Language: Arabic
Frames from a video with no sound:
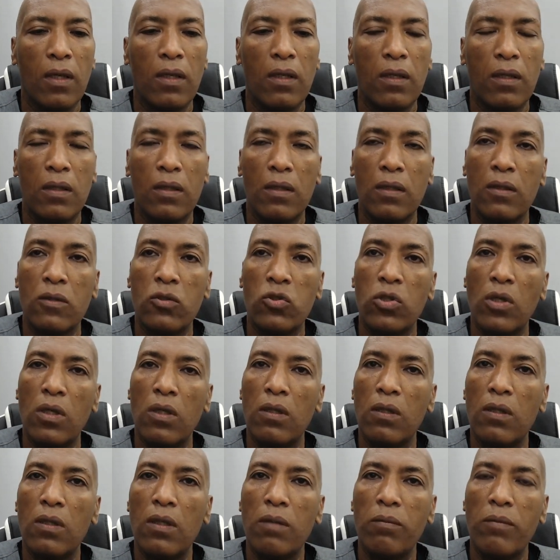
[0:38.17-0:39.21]
آه، ان شاء
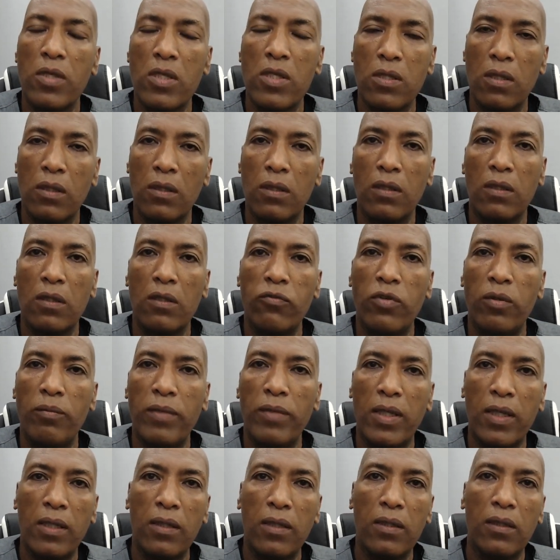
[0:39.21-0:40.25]
الله لما استقر في
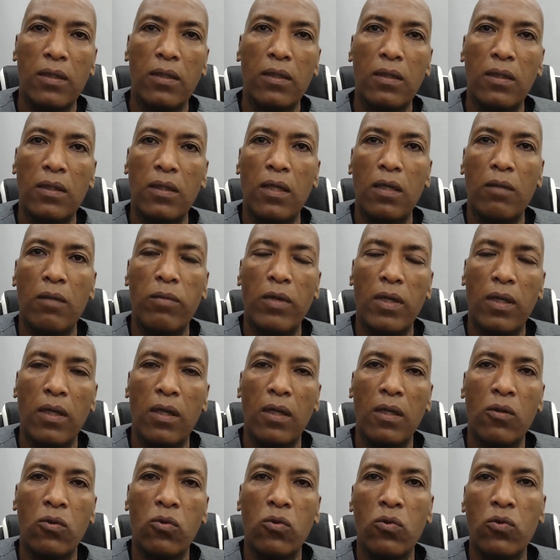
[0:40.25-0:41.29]
المكان الجديد
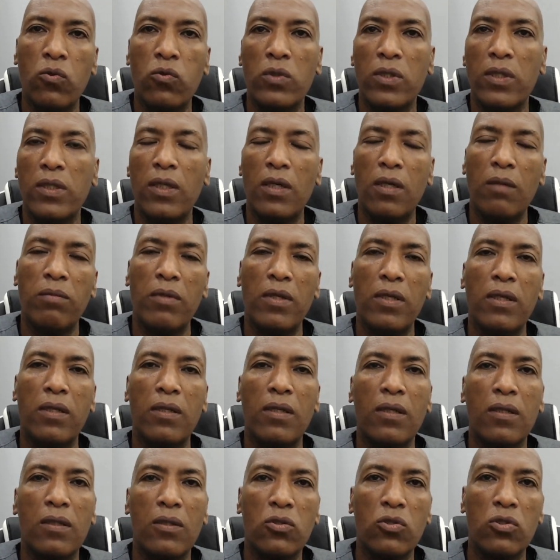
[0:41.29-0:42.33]
هبلغكم ونتقابل
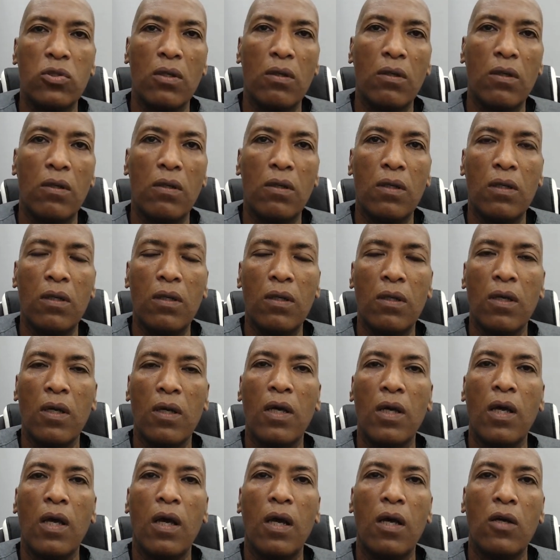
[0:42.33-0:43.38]
هناك ان شاء الله
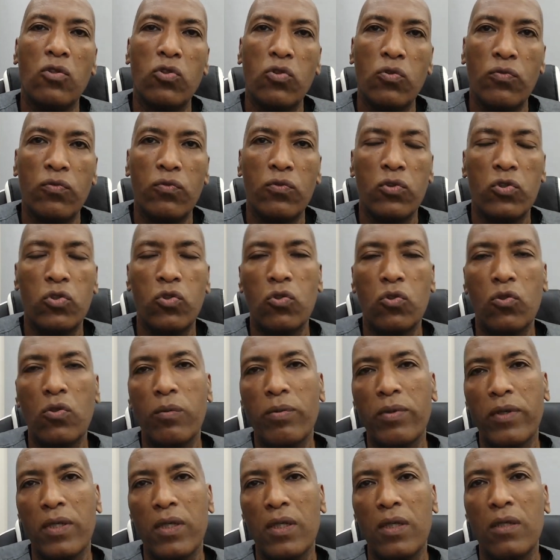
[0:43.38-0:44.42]
اشوف وشكم
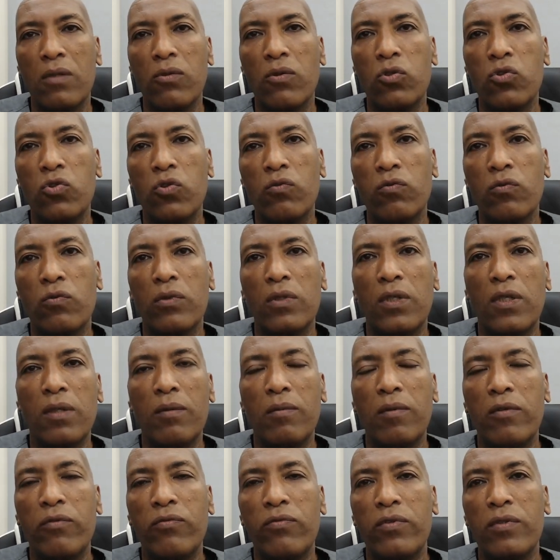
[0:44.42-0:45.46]
بخير واشوفكم
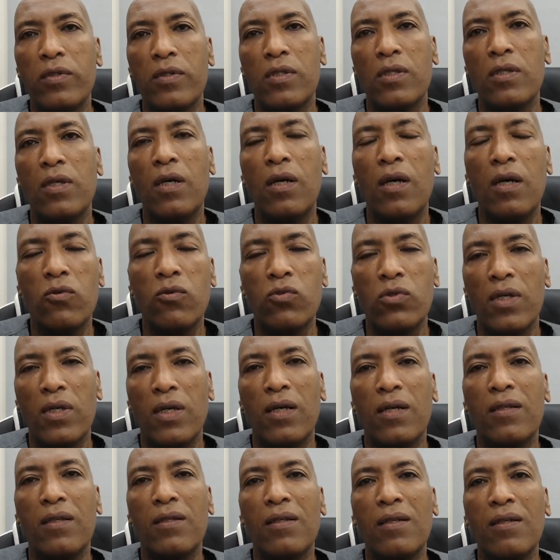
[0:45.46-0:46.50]
دايما في صحة
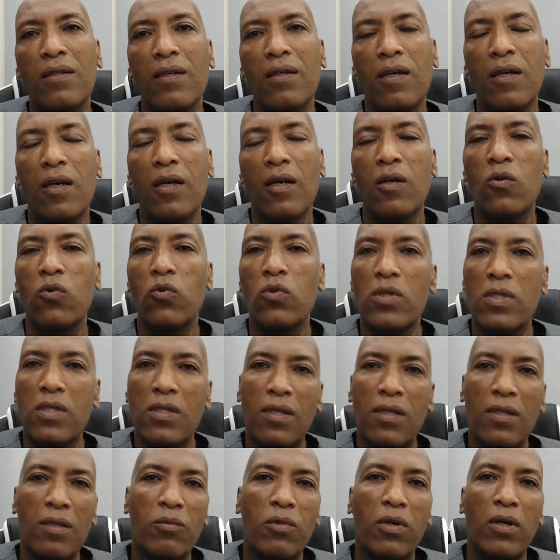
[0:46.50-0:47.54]
وسعادة
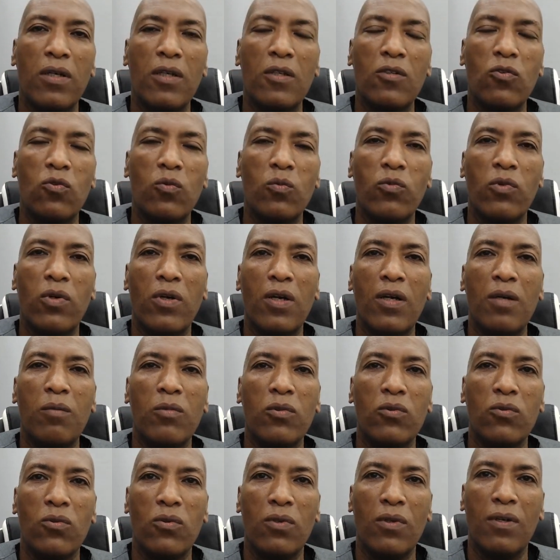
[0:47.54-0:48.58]
والسلام عليكم ورحمة
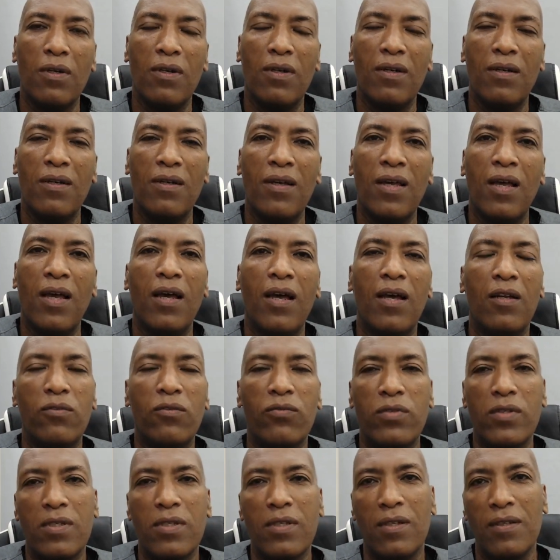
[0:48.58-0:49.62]
الله
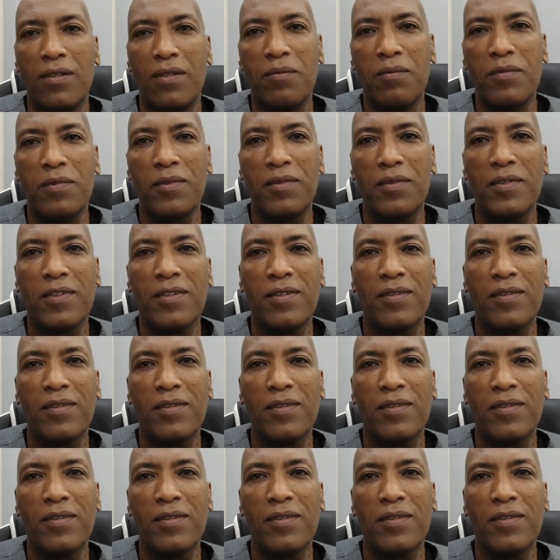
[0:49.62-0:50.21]
الف سلامه